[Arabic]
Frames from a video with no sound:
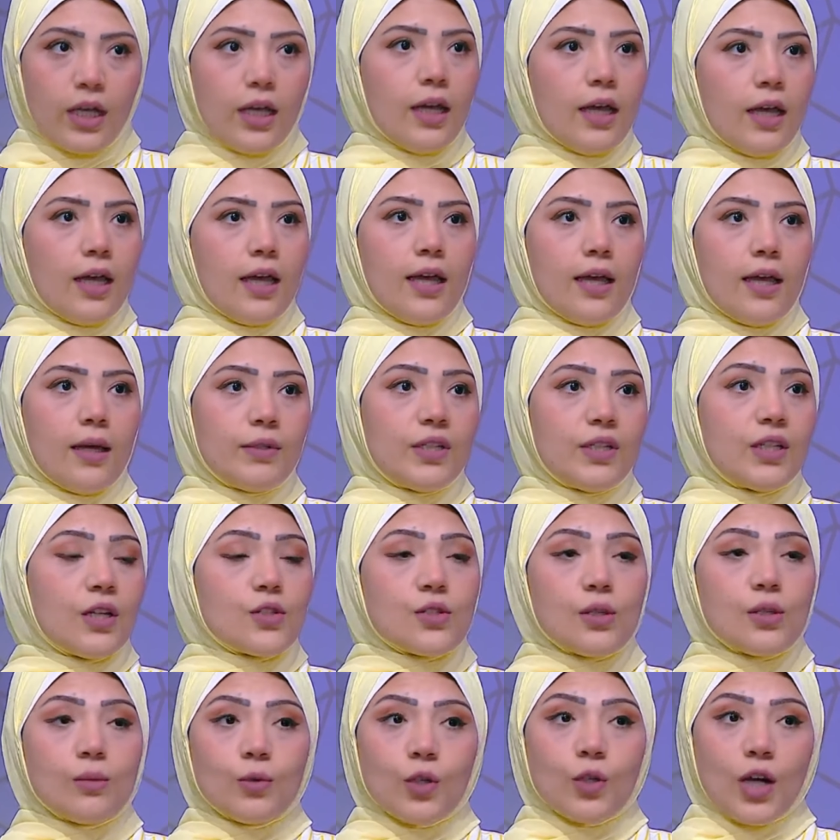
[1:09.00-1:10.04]
آه
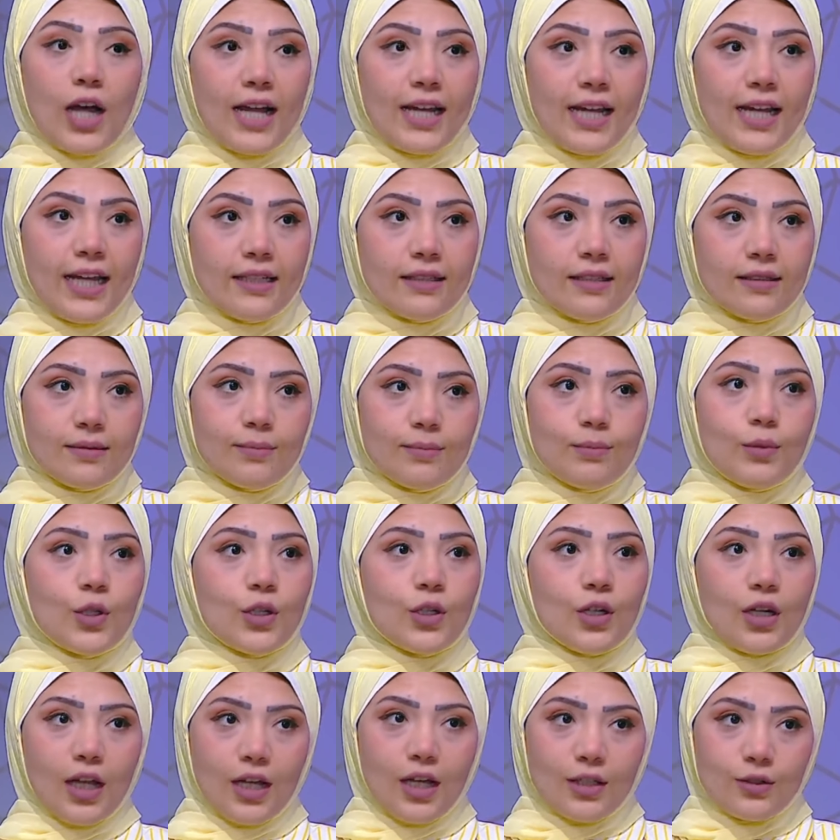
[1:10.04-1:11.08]
بينظموا رحلات
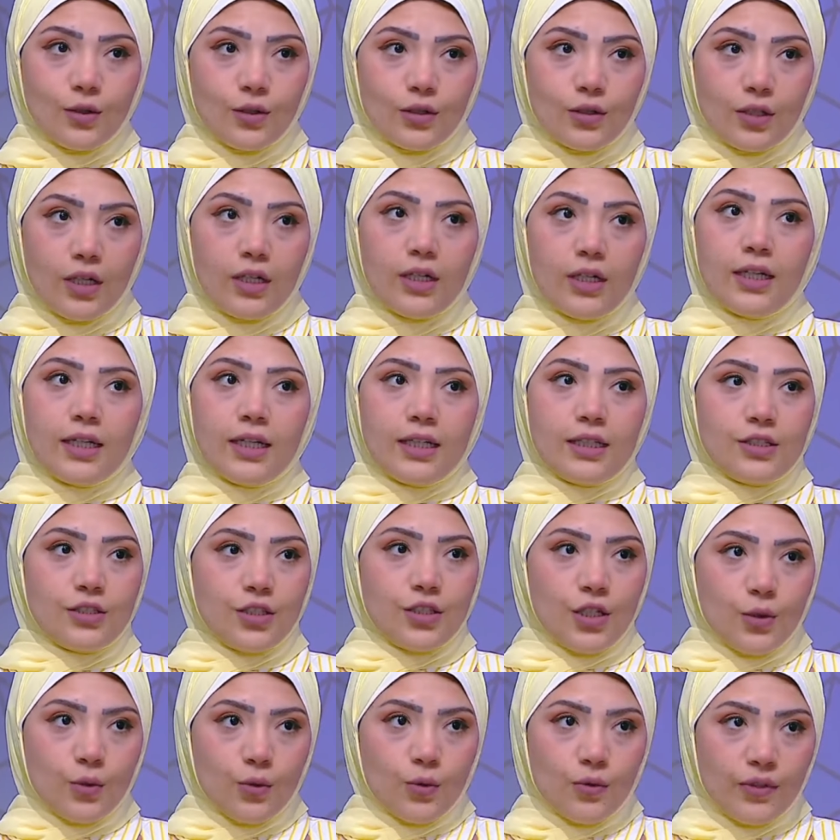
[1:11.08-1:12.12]
بره الحضانه الحضانه
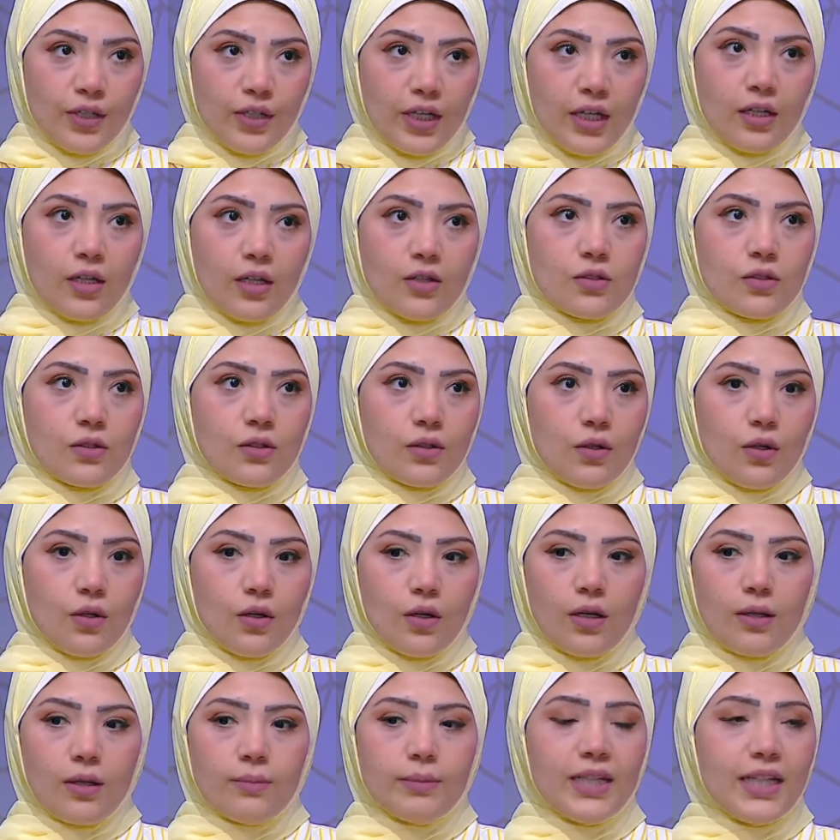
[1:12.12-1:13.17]
يشاركوا فيها
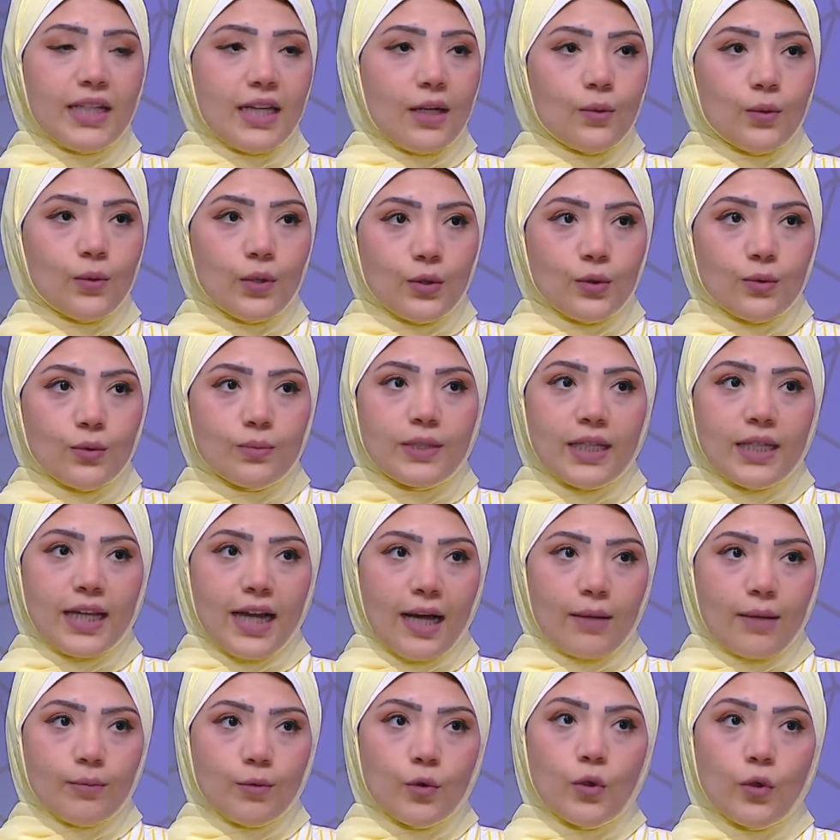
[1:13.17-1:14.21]
الاصدقاء بيلونوا
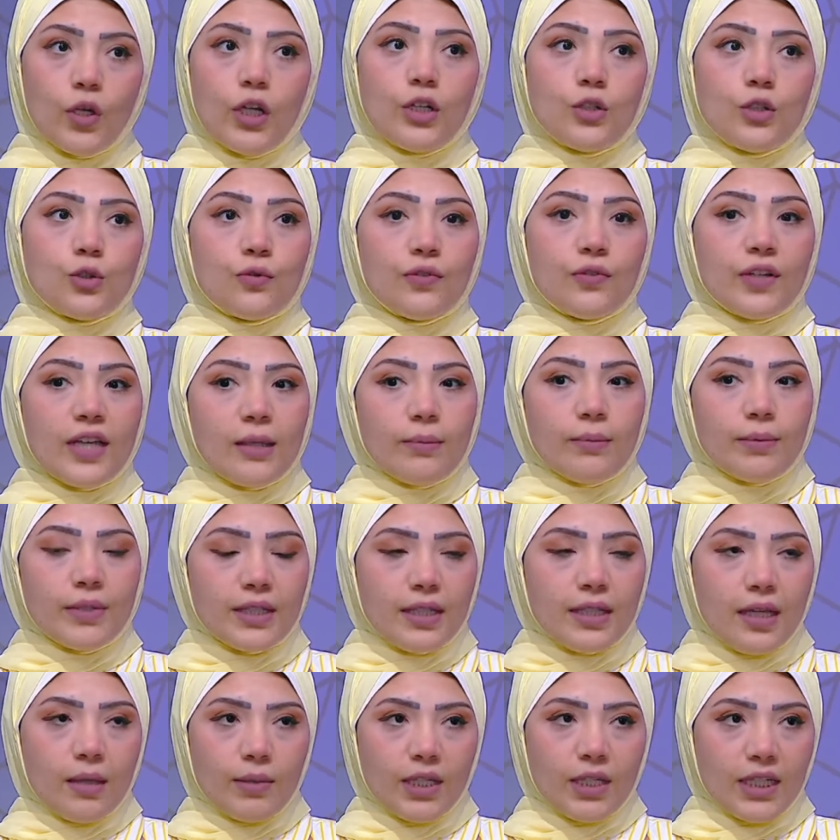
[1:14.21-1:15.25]
بيلعبوا تشوف ايه
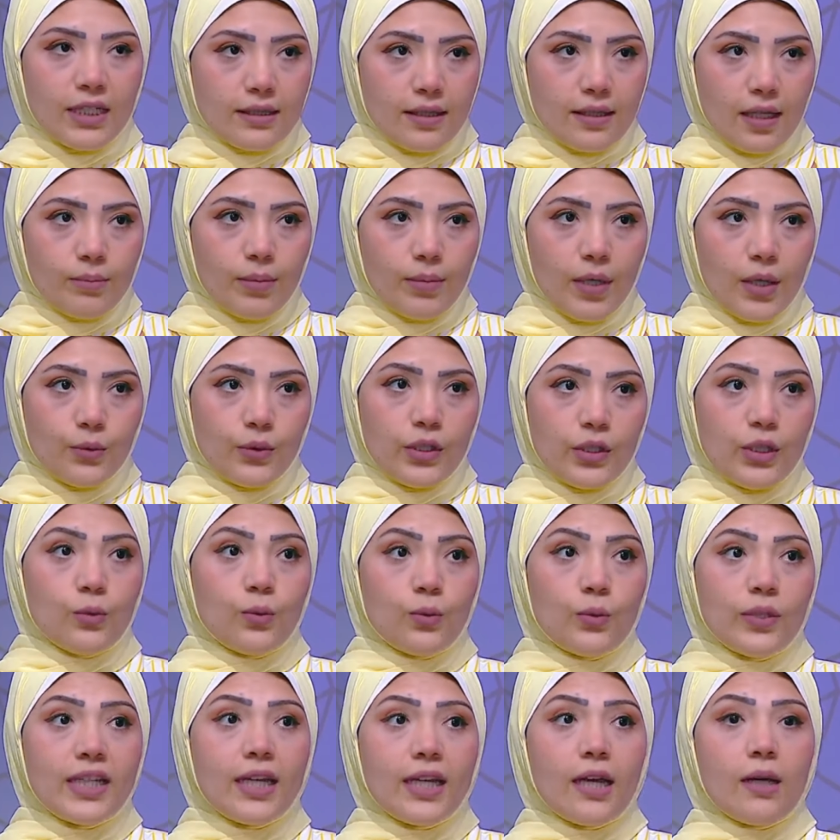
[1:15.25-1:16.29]
البرنامج التربوي
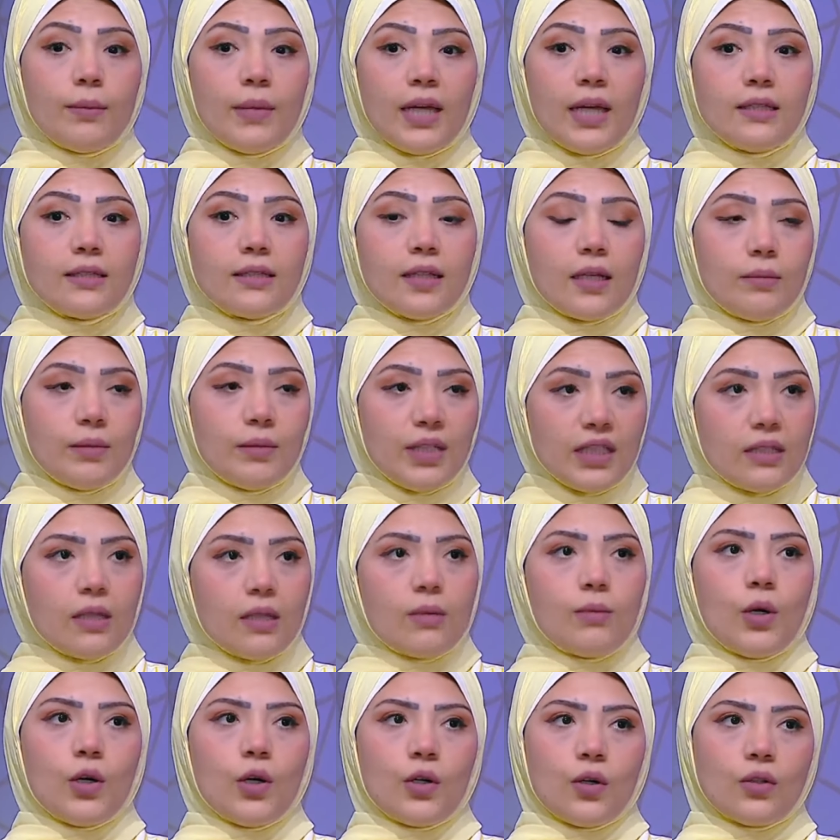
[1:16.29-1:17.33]
وكمان تنميه
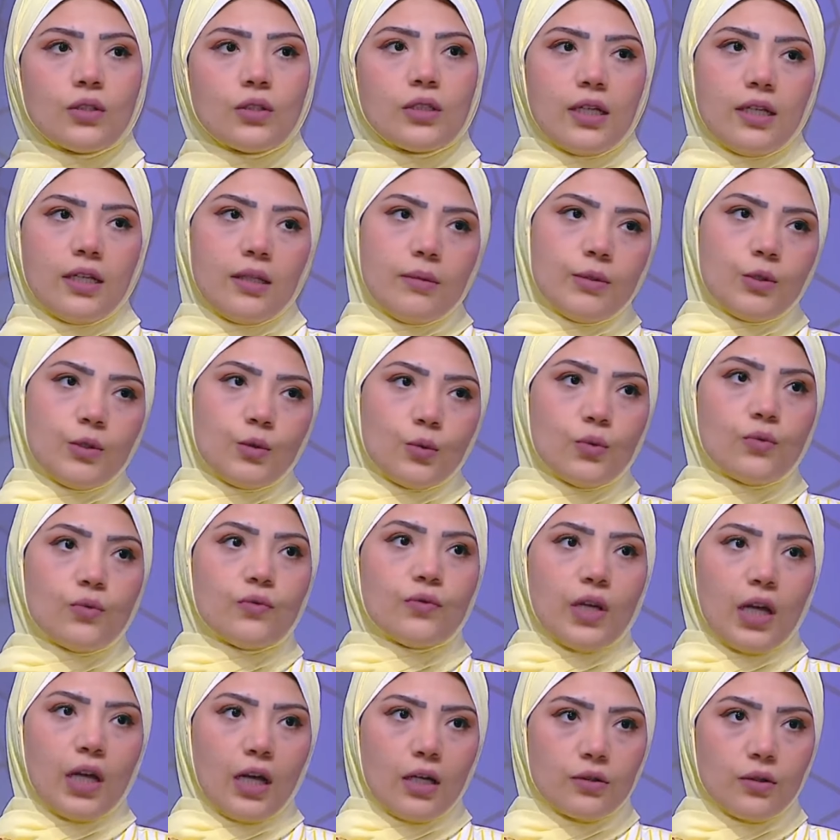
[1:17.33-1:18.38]
المهارات اللي بتكون
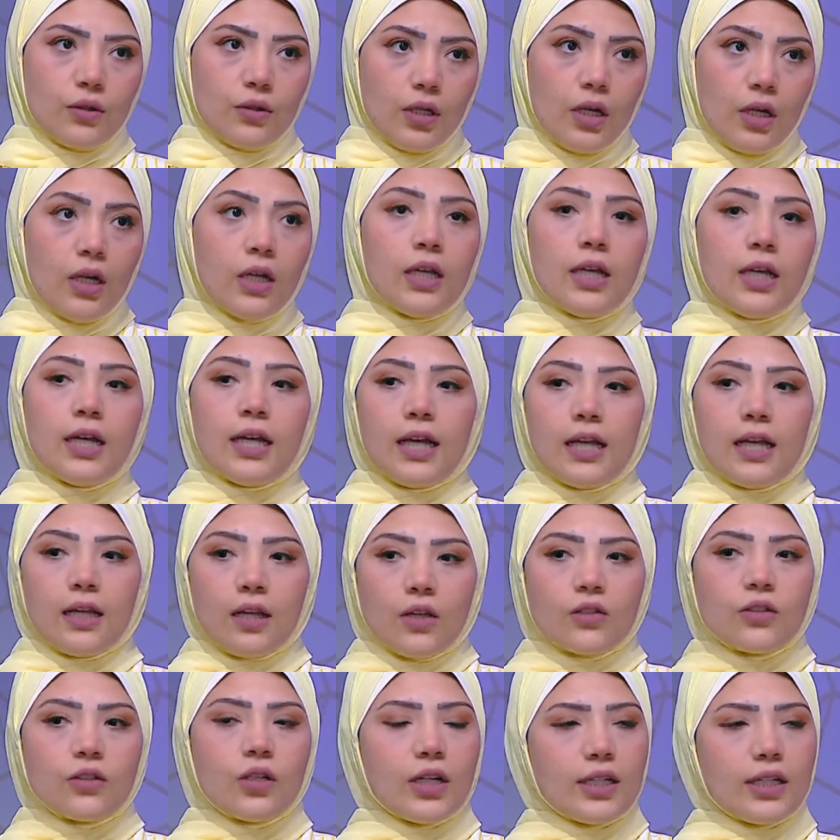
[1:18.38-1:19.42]
في الحضانه اللي
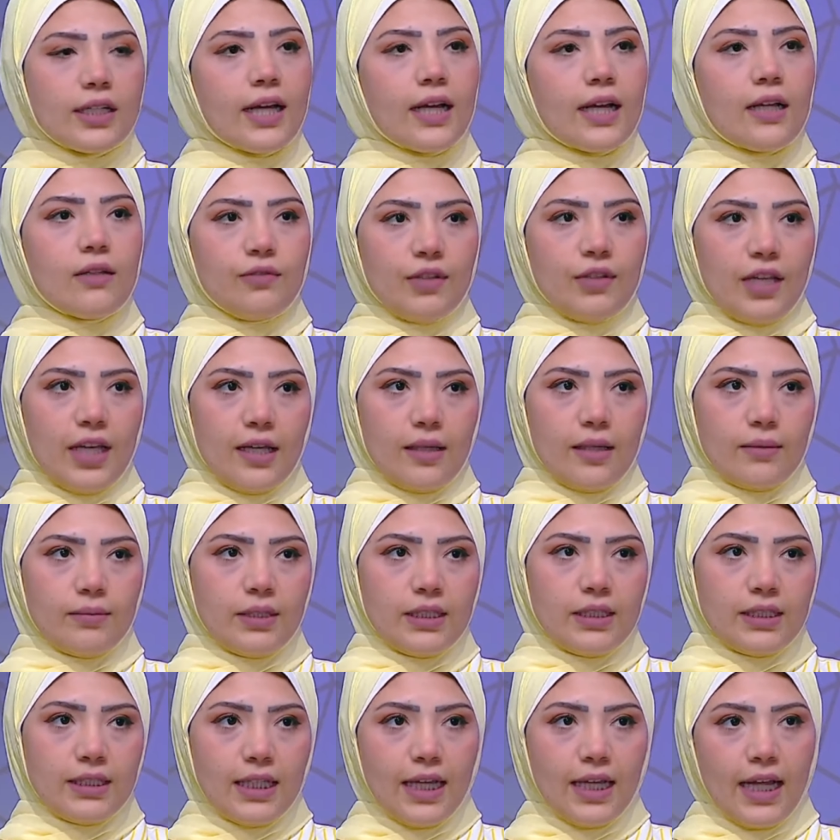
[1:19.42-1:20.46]
اقدر ادخل فيها
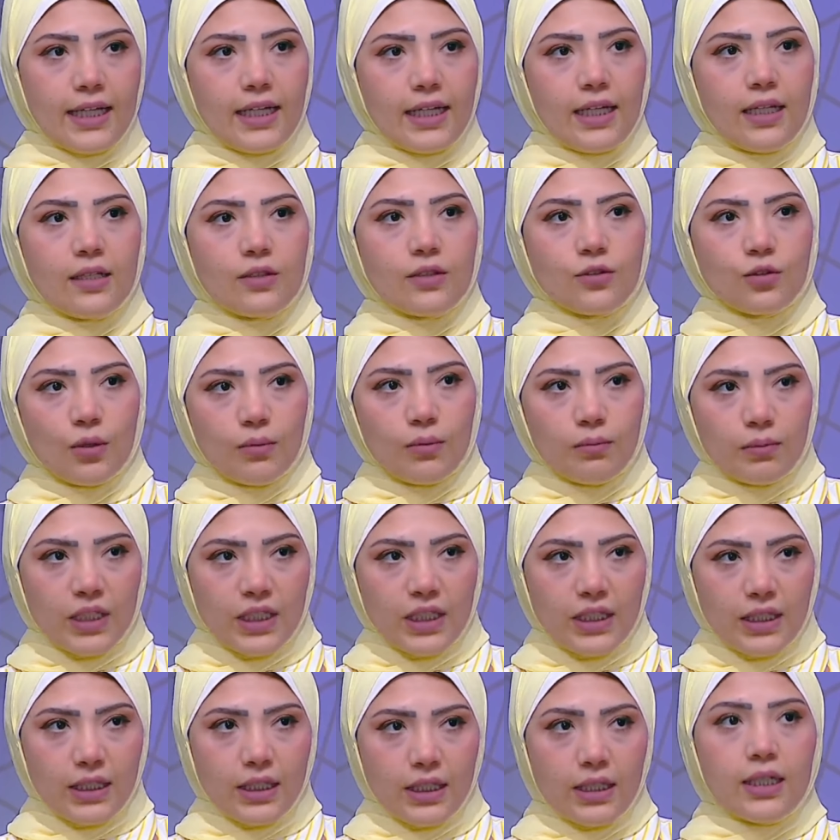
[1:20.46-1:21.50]
ابني دي الحاجه اللي
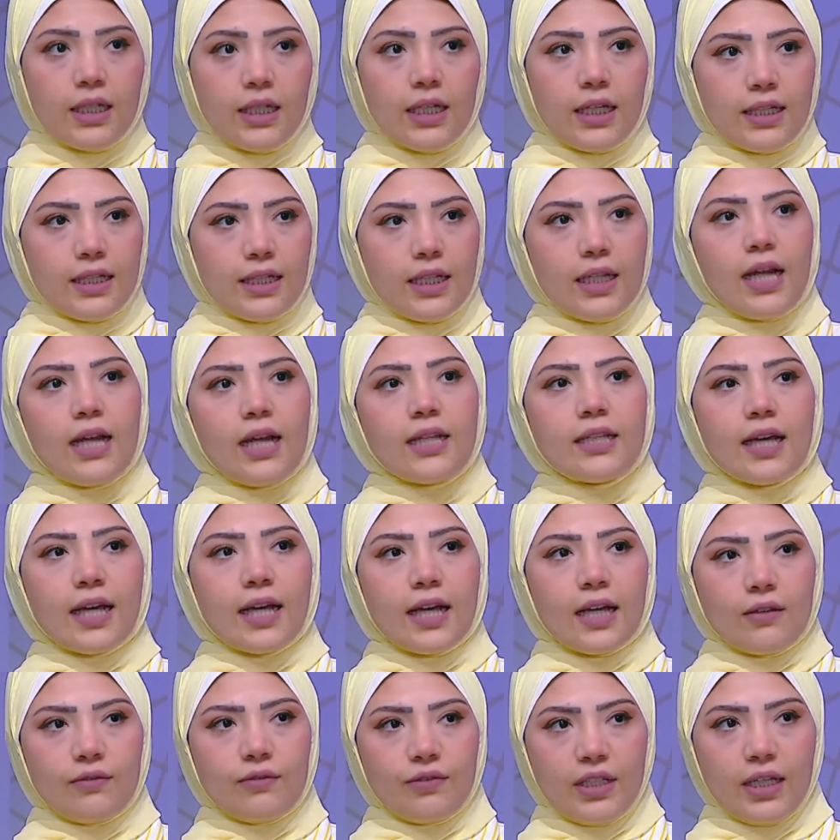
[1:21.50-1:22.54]
تطمني ان انا
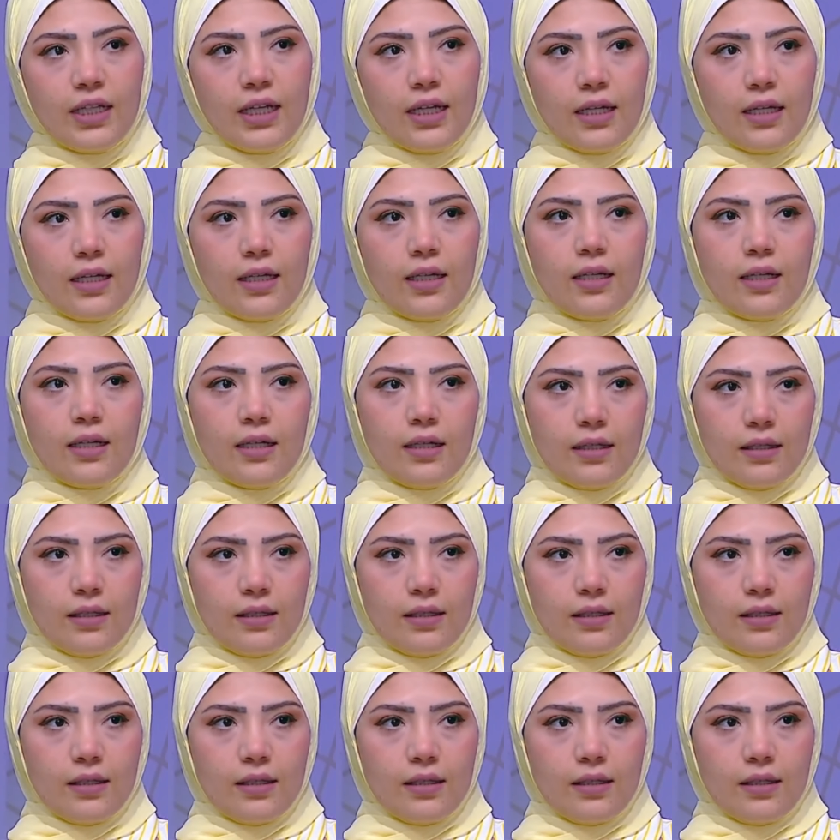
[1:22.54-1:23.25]
ادخل فيها آه،